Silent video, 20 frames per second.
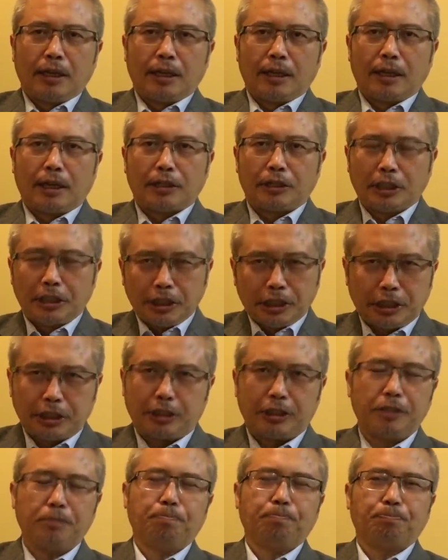呃，清
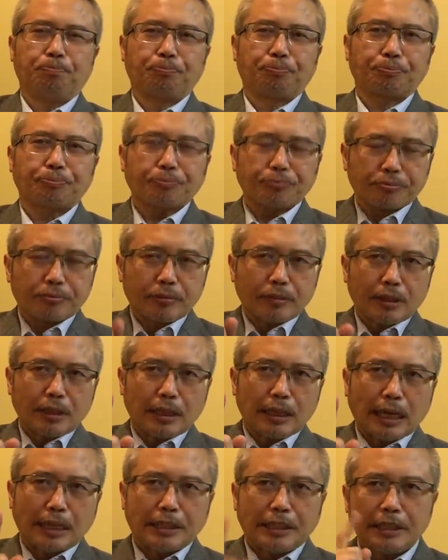洗。
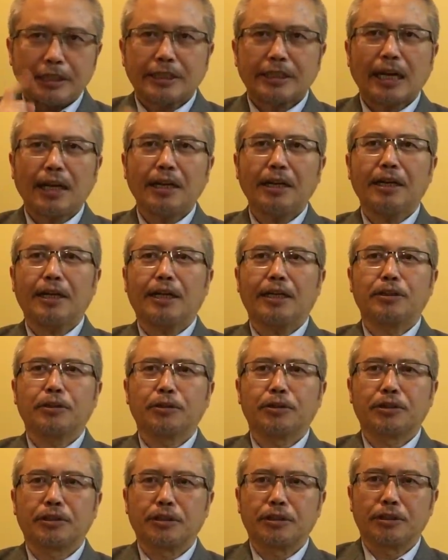那第三个呢，就
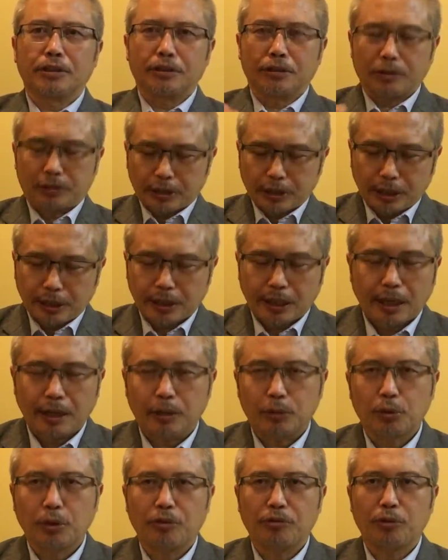是这个他
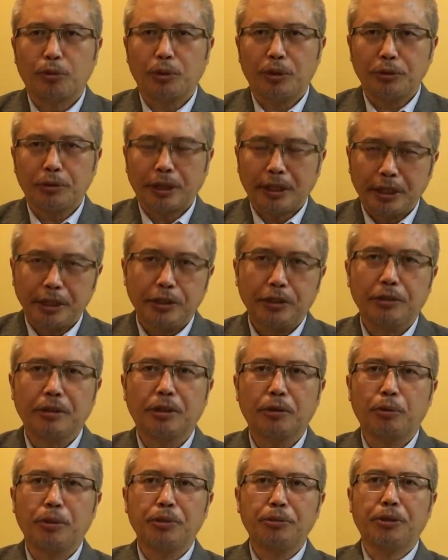要对付维权领袖
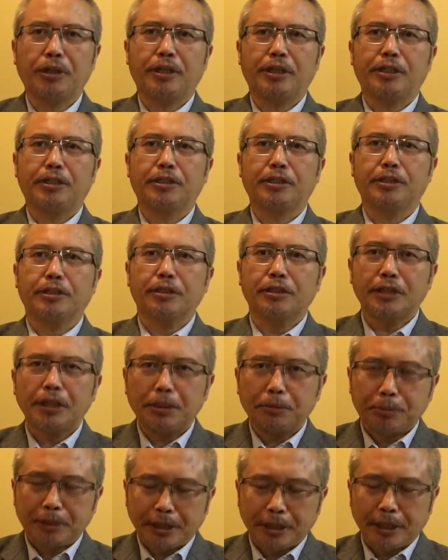和维权人士。
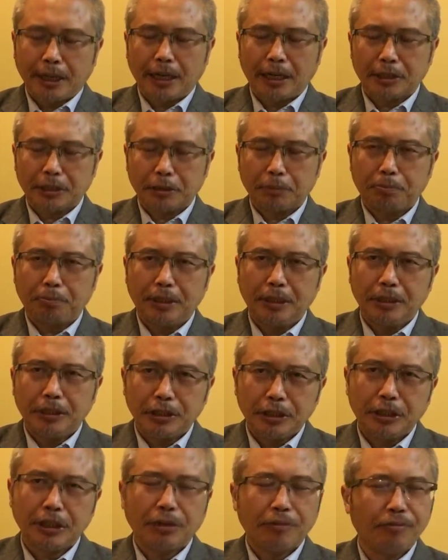这批人呢，是
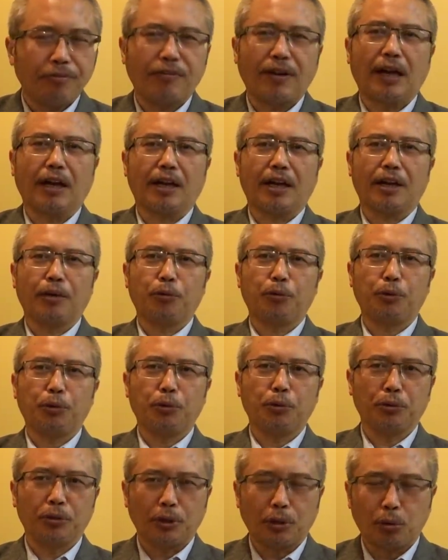民间反抗运
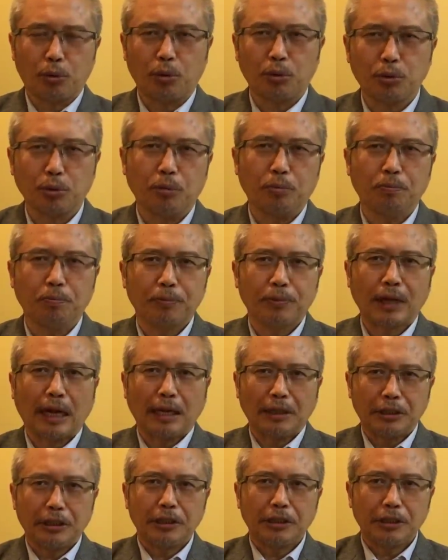动的火种啊。
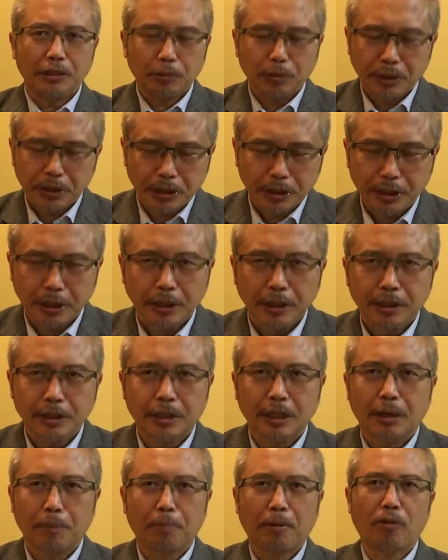经济危机
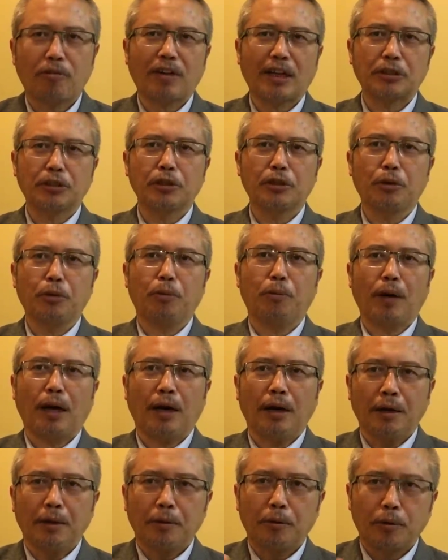这个爆发之后啊，
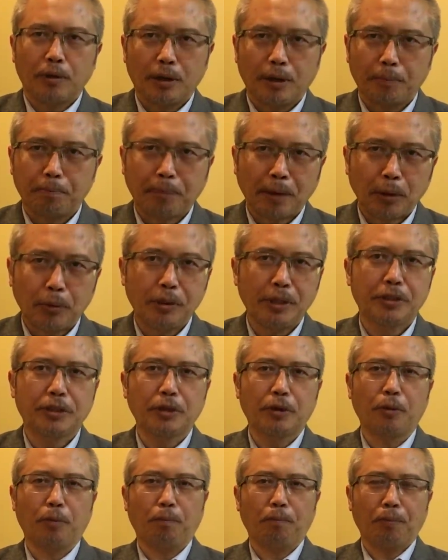呃，崩溃之
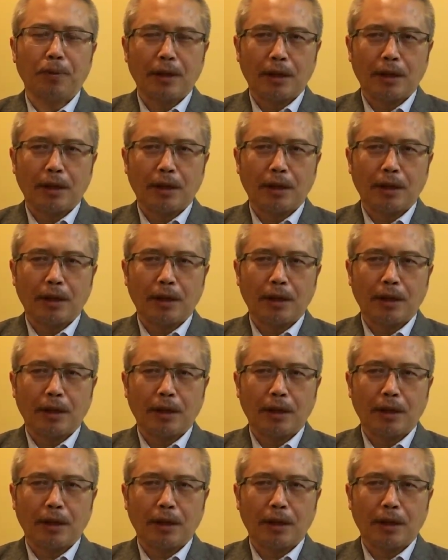后，